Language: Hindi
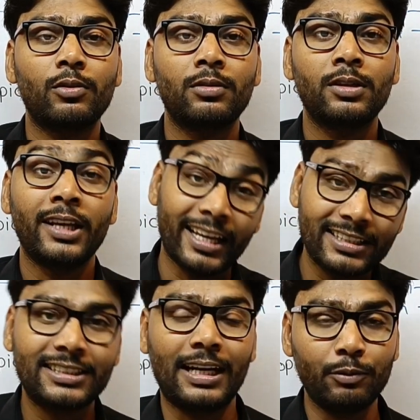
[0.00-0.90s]
करो
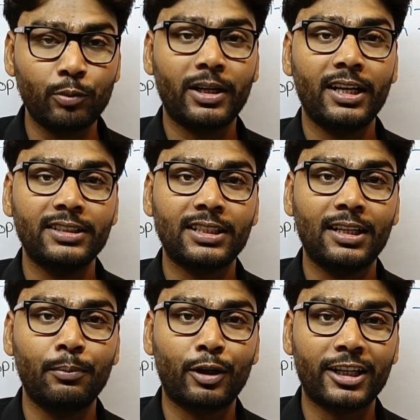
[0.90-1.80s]
एग्जाम तुम्हारे लिए
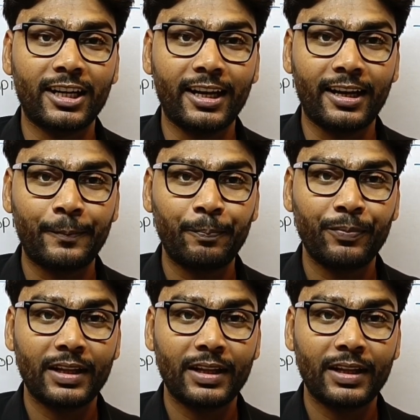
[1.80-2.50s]
ज्यादा इंपॉर्टेंट है